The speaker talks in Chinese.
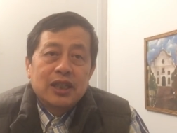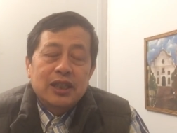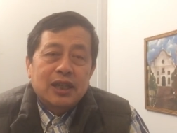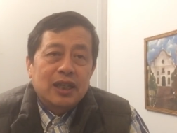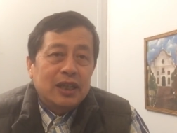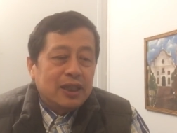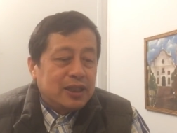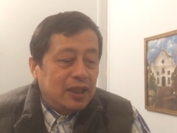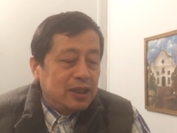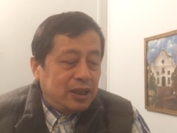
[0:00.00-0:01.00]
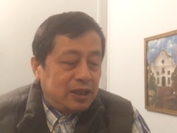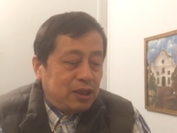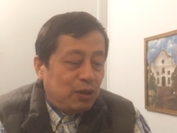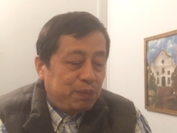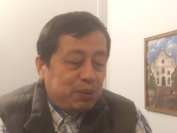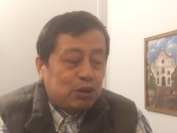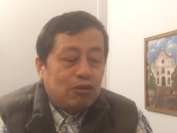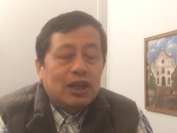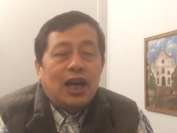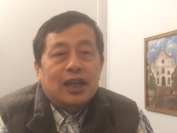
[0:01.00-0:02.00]
你给了一个整体就不
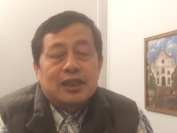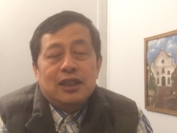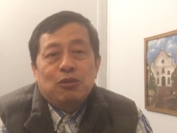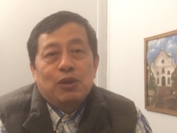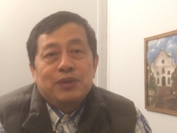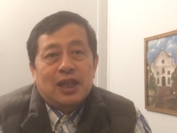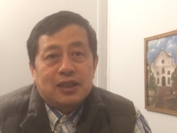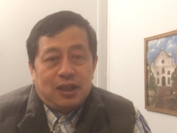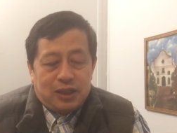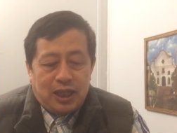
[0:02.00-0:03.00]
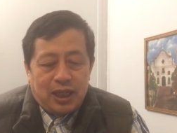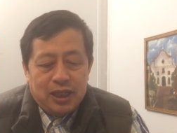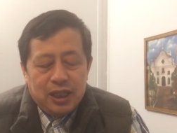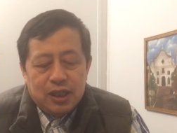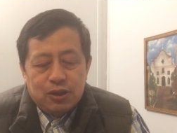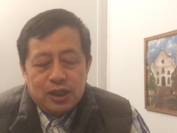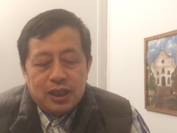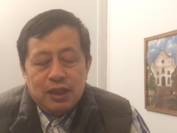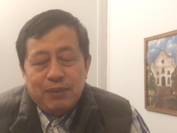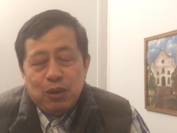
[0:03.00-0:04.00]
同了啊，这我们讲到的啊，所以
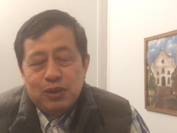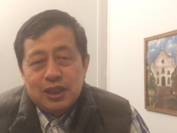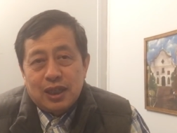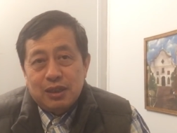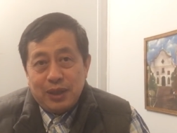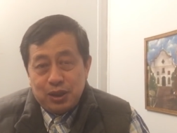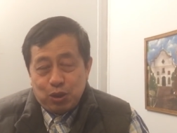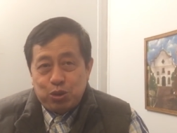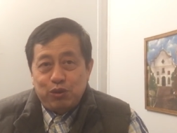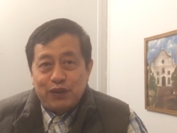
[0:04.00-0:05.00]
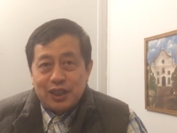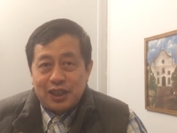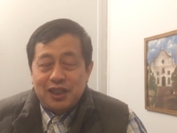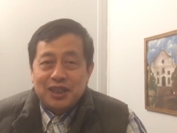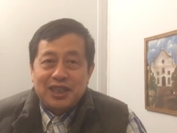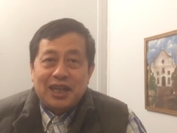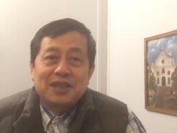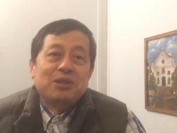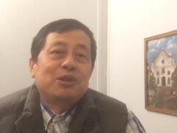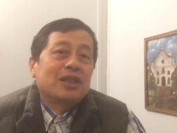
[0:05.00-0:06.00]
这里面文章里面你要区分是个体
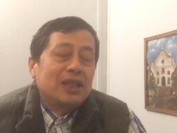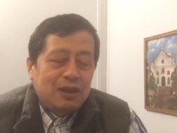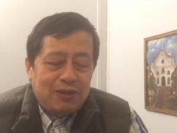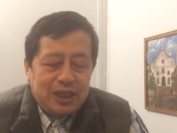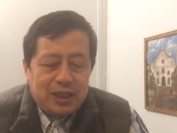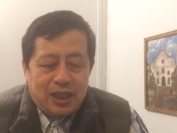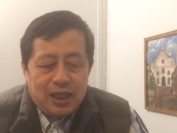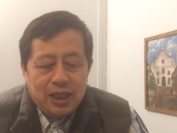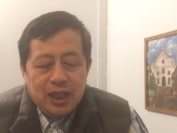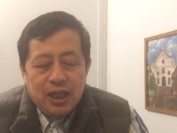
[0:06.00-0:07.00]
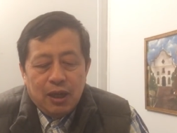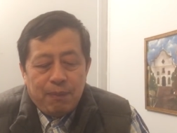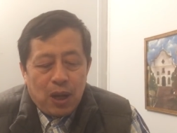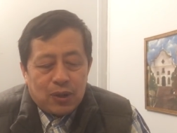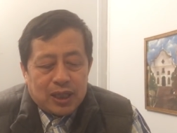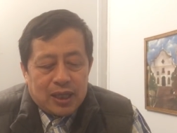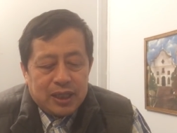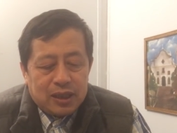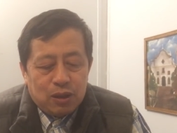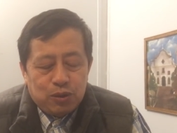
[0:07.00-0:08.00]
还是群体的关系啊，包括当
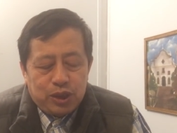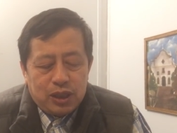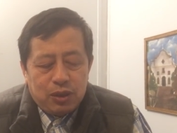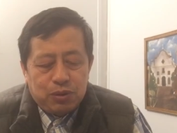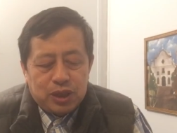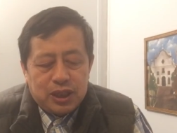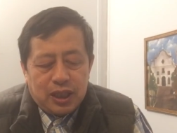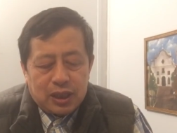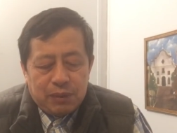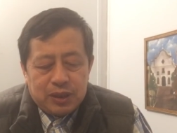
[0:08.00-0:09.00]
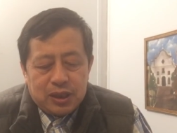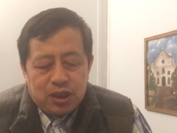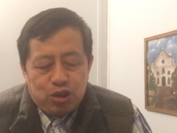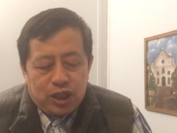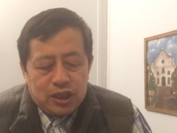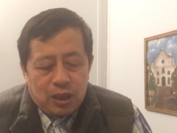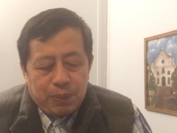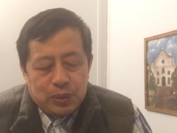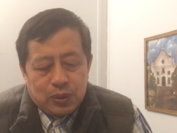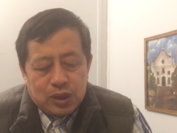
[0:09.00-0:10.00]
年的鲁迅和胡适一样，他们自己选择了
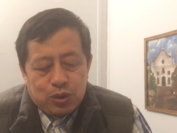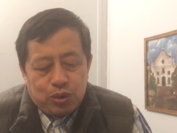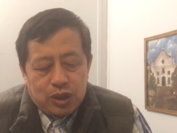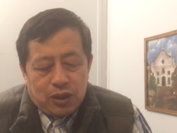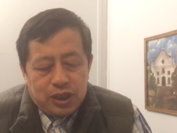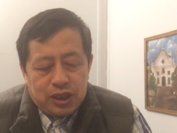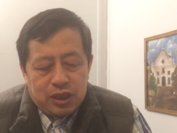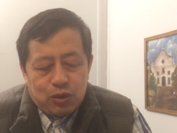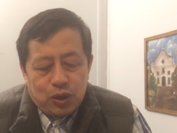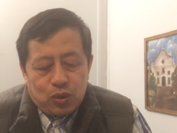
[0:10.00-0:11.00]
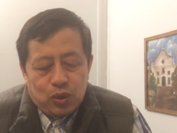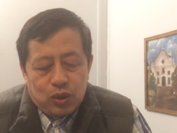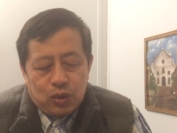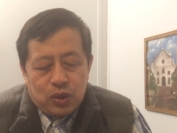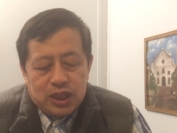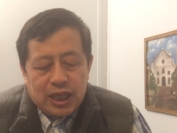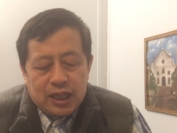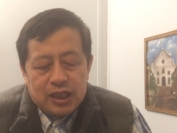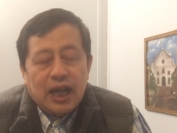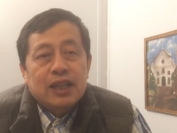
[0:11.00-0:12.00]
不同的渠道进行对国
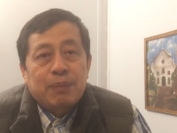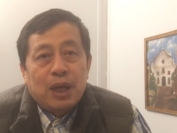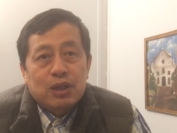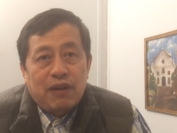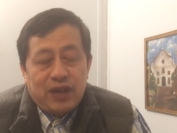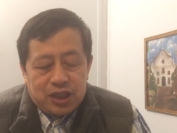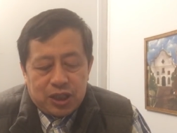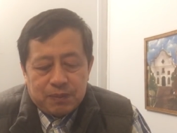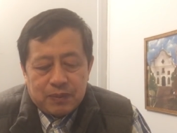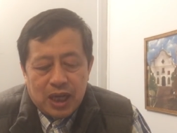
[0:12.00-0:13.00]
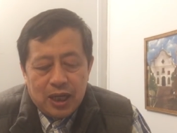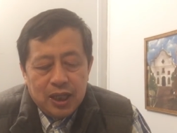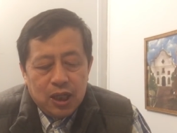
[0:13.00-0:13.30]
家热爱的表达方式啊，